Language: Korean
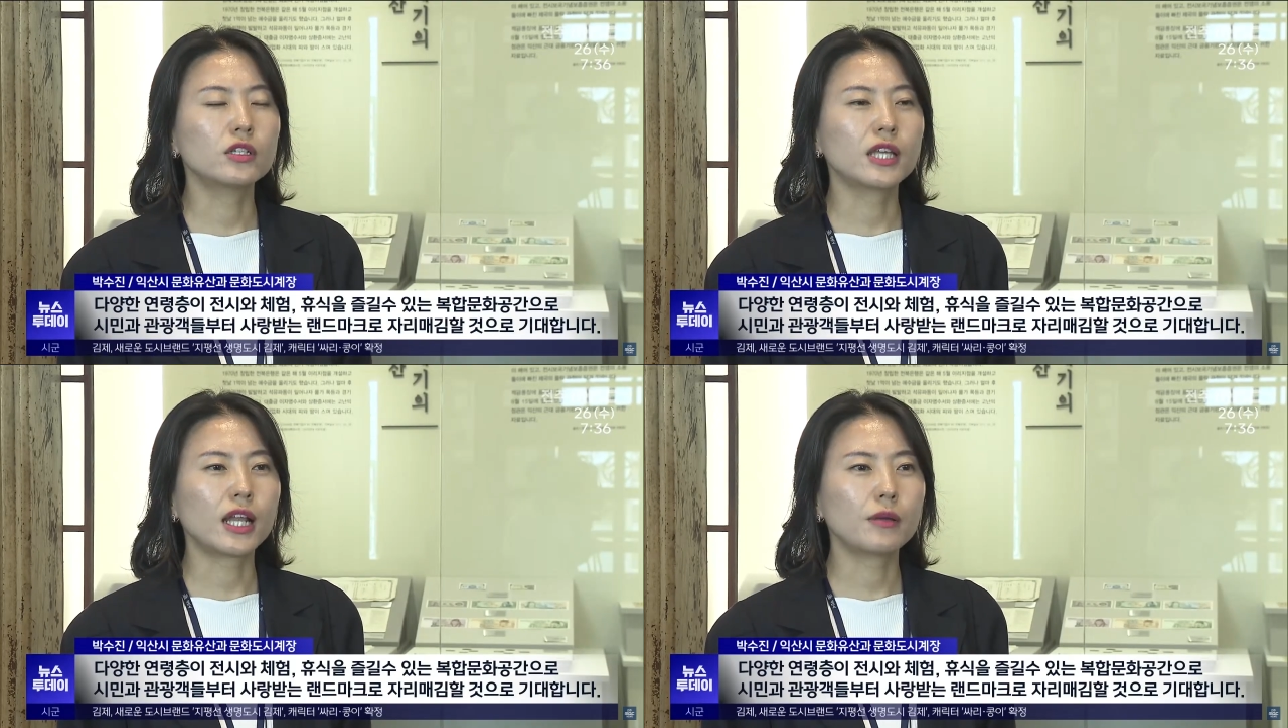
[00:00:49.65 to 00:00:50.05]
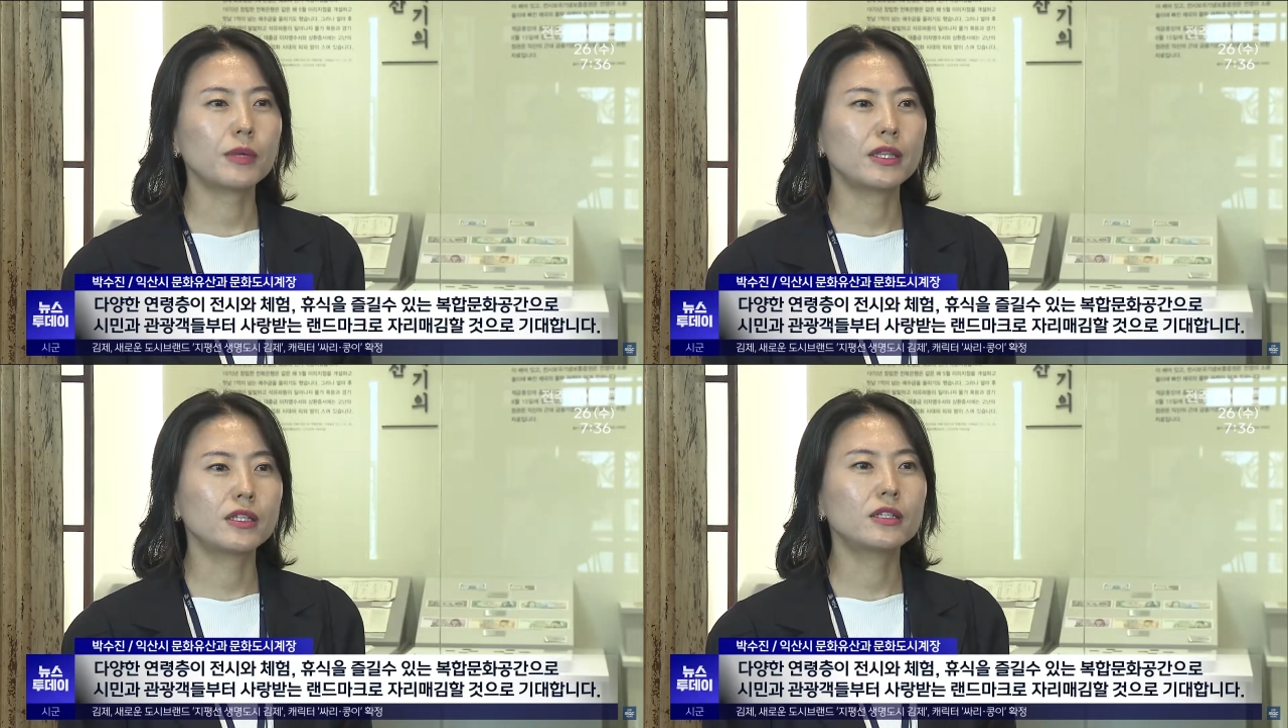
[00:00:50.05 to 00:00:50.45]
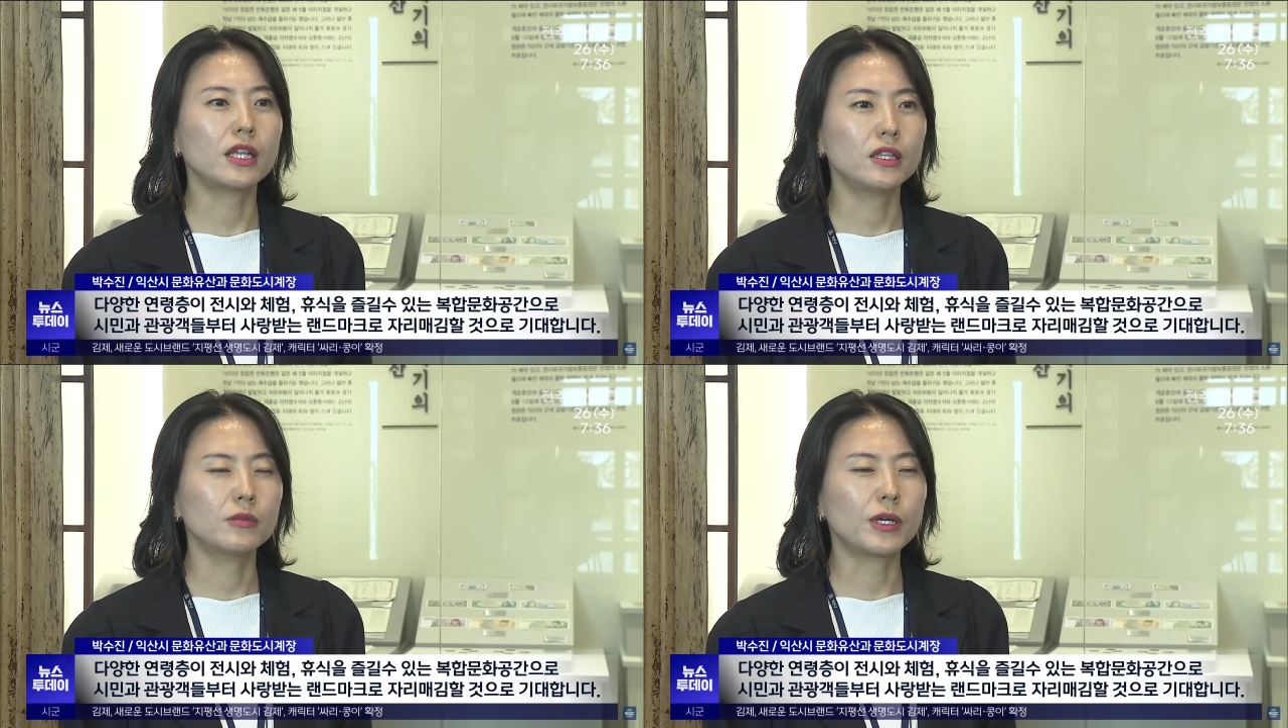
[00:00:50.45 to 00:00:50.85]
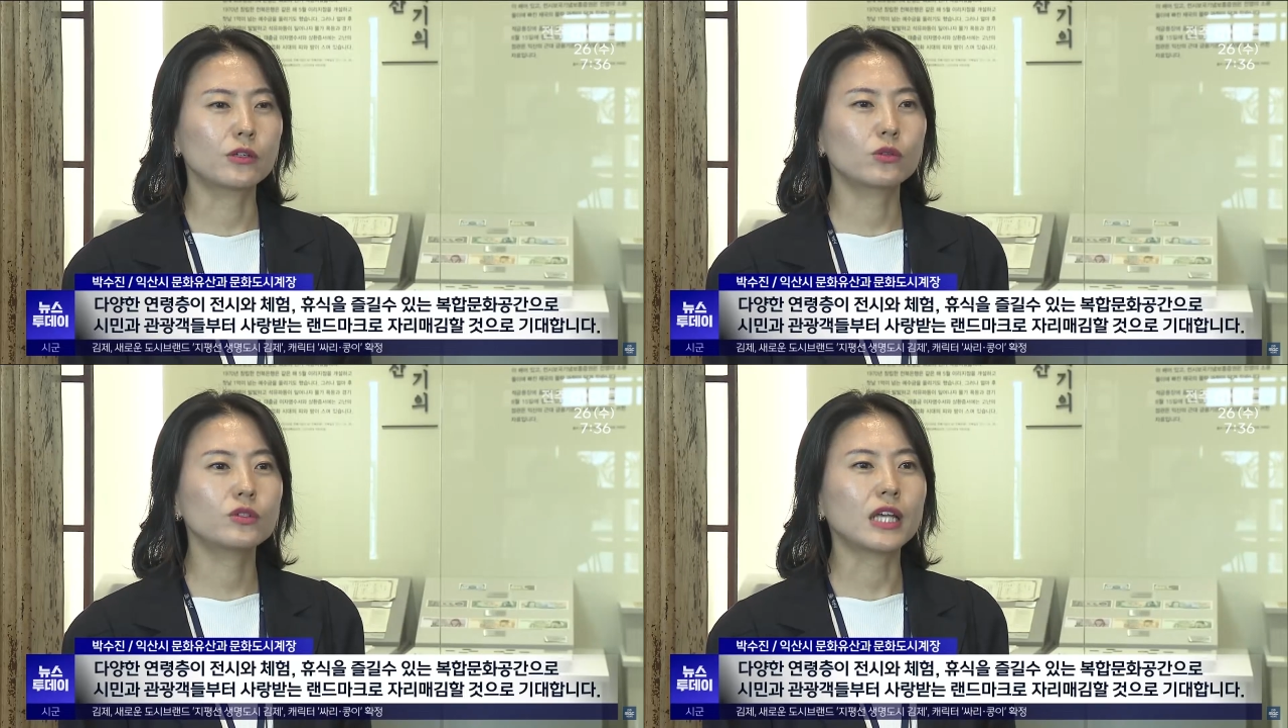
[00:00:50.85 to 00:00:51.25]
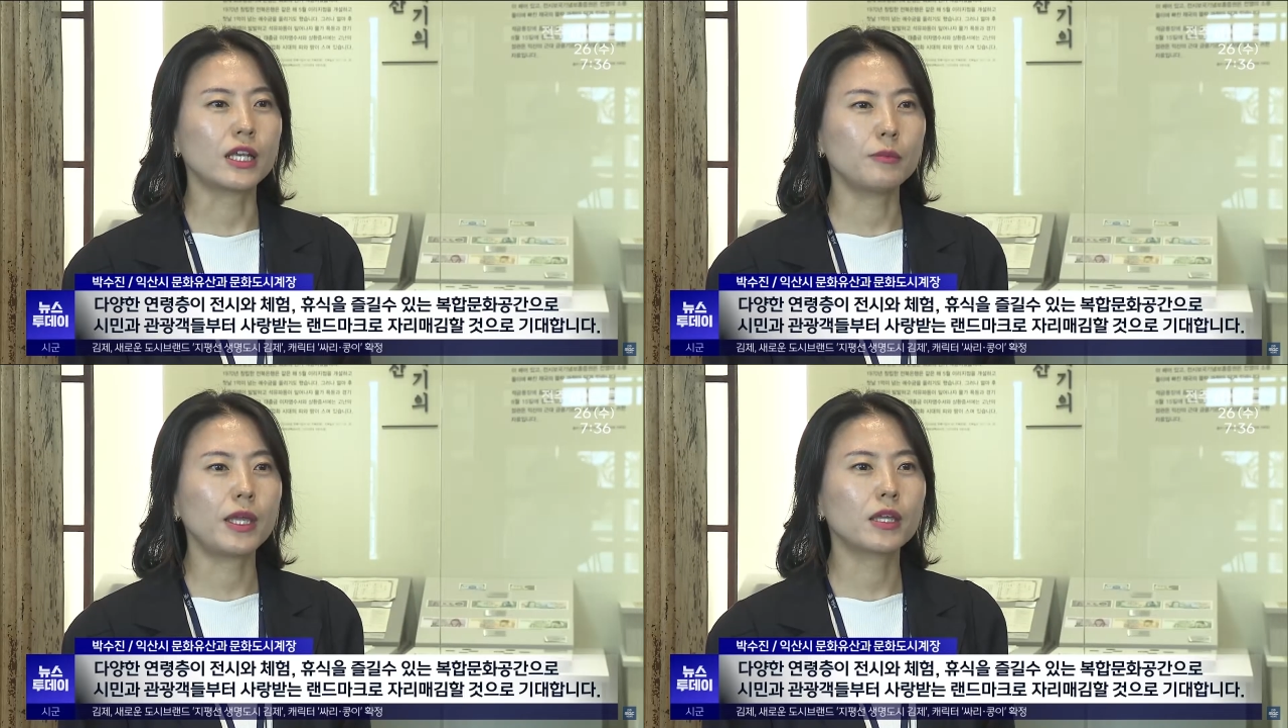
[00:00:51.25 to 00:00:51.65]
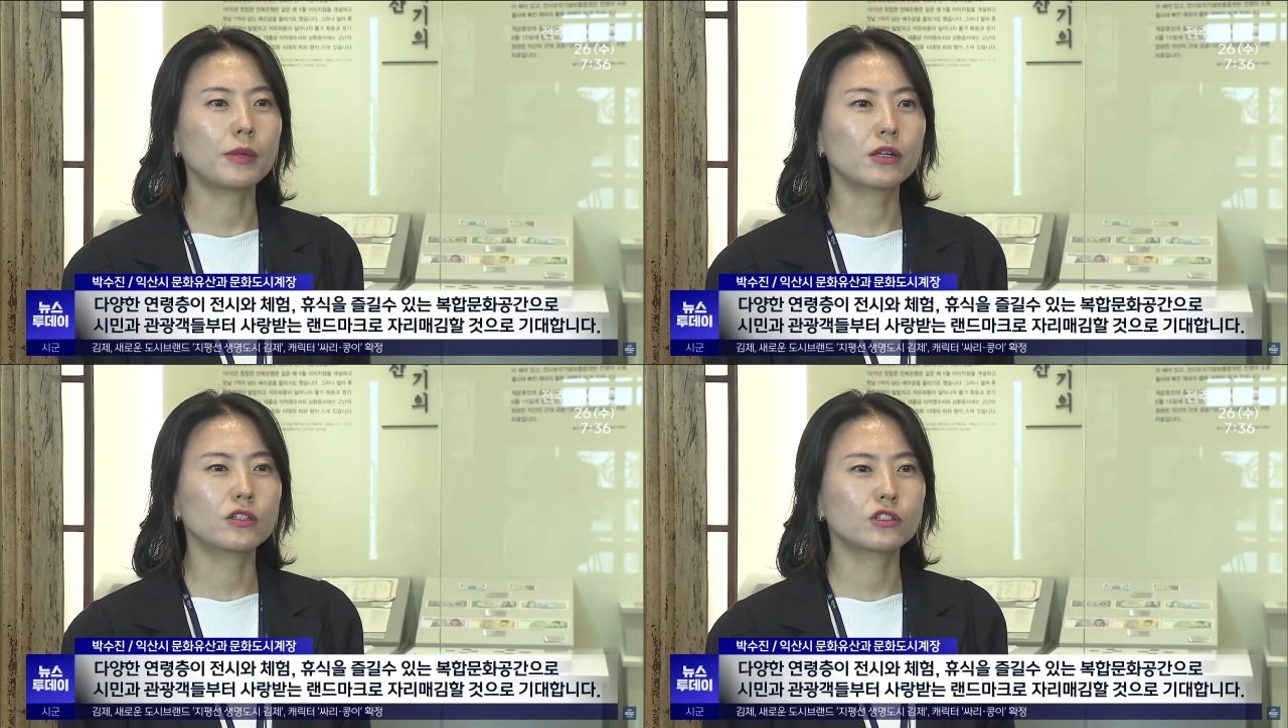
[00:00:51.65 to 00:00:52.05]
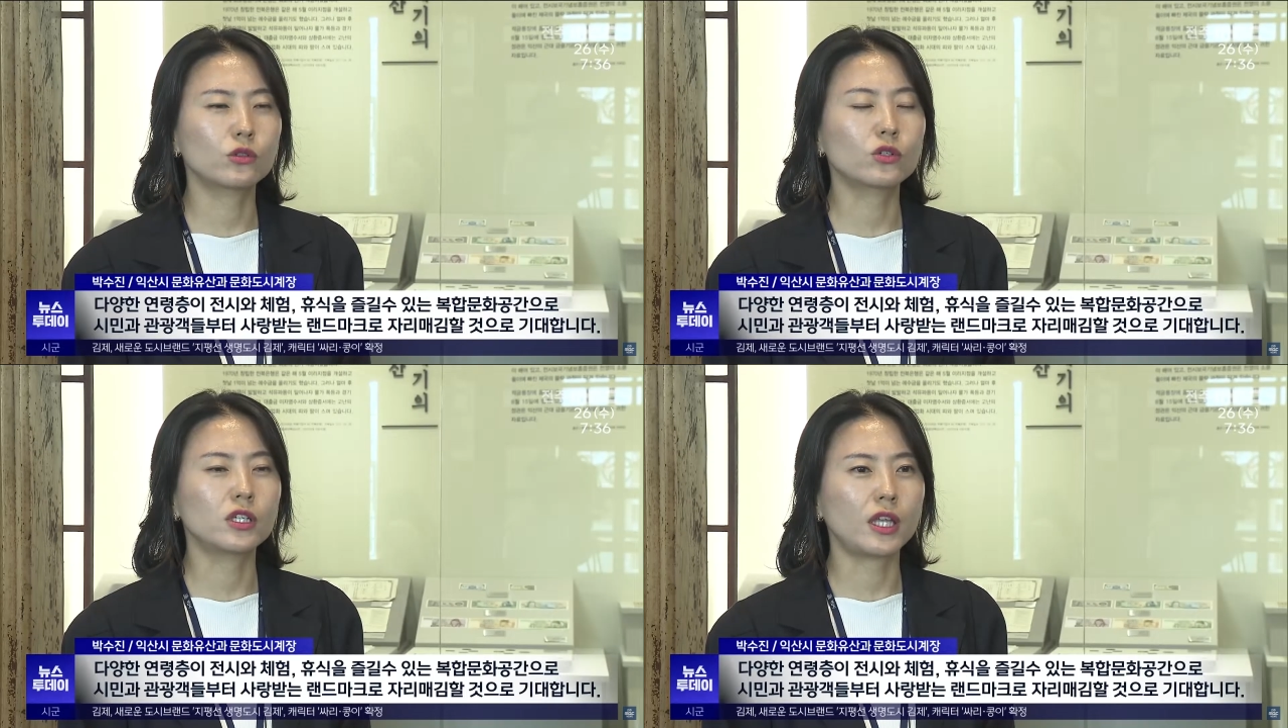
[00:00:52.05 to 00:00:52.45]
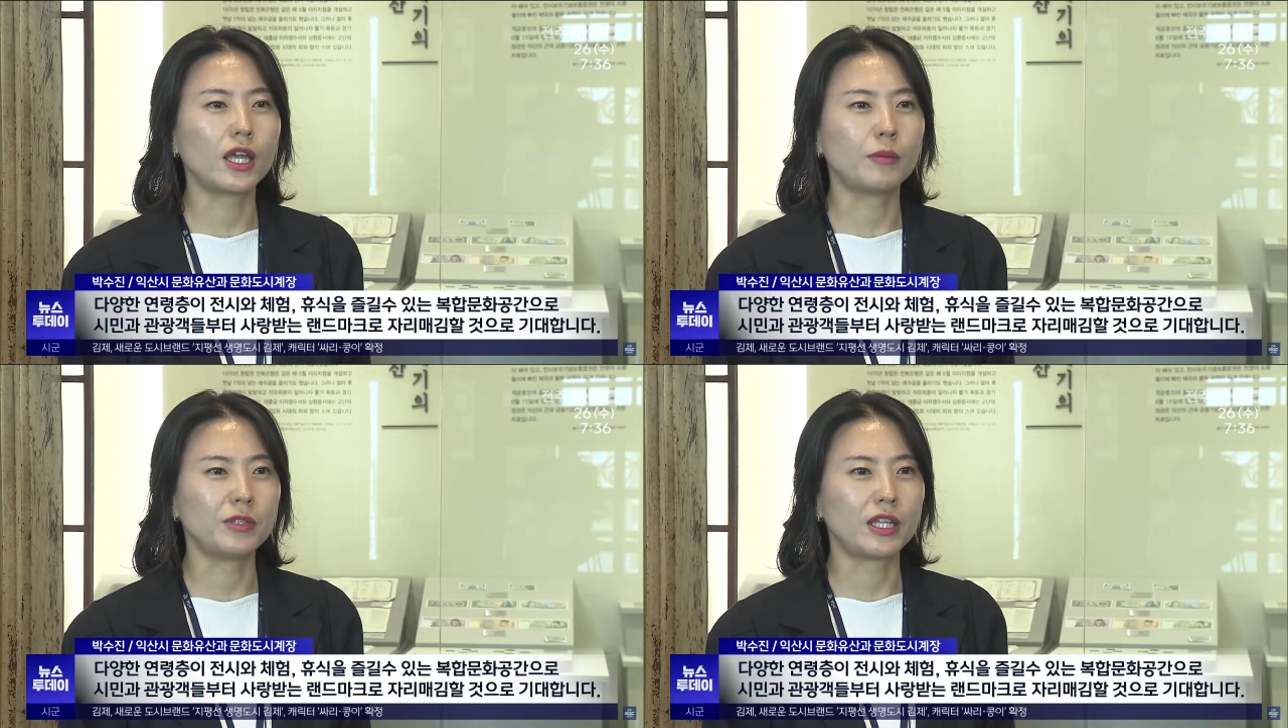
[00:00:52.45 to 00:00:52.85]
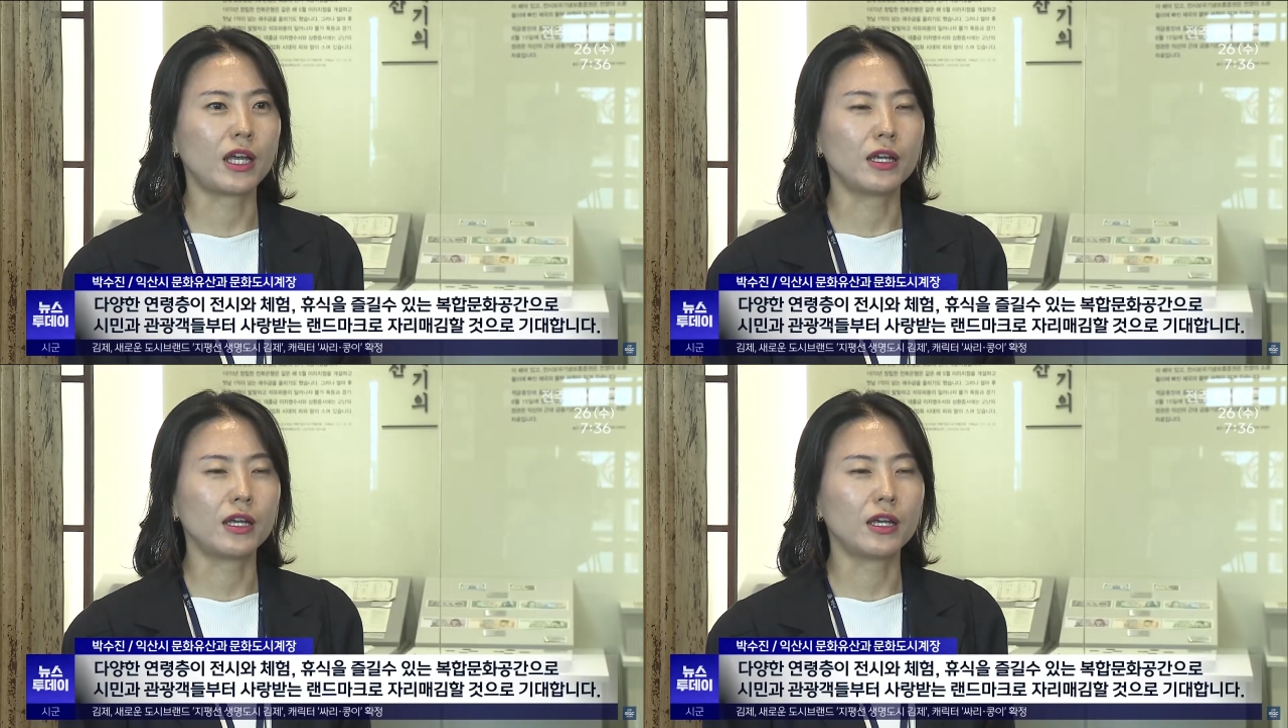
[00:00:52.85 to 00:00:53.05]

사랑받는 랜드마크로 자리매김할 것으로 기대합니다.